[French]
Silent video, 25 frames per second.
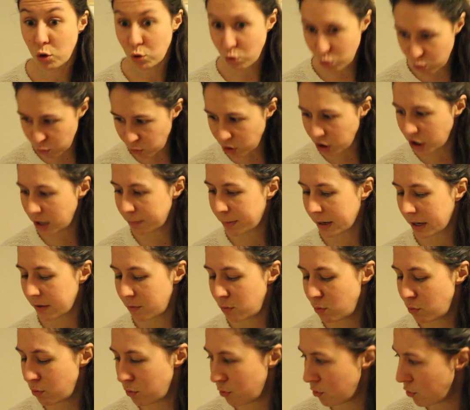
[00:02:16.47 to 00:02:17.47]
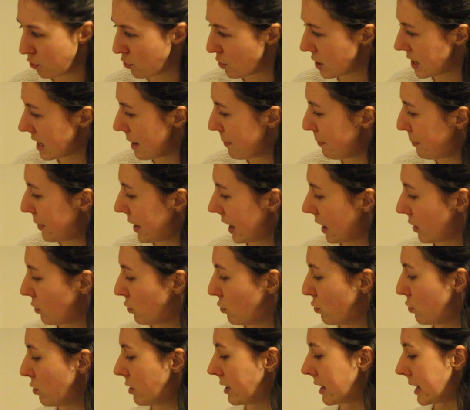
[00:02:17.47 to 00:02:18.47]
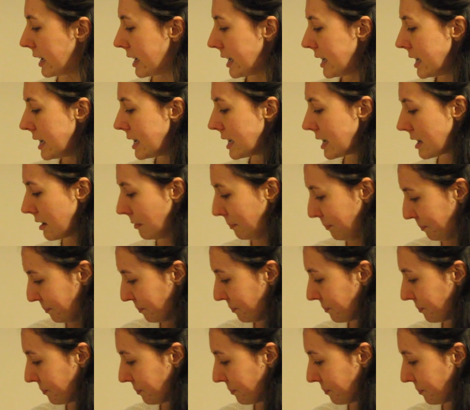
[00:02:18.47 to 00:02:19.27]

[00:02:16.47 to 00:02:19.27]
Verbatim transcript: Donc j'ai prévu une deuxième paire de tennis